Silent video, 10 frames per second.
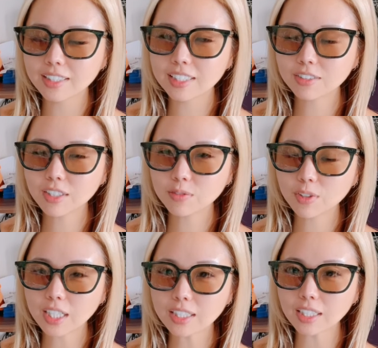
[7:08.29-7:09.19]
G1
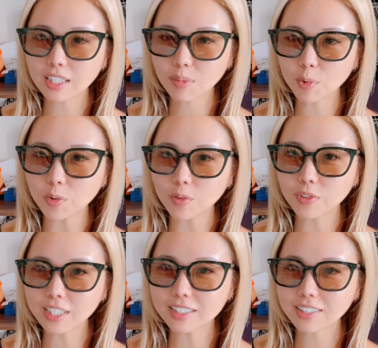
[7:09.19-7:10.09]
を勝てても
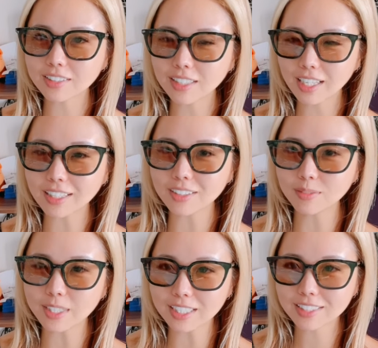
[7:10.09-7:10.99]
おかしくない
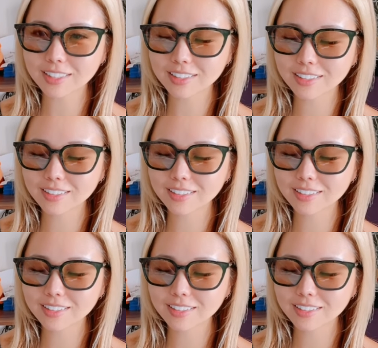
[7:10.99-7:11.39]
馬です。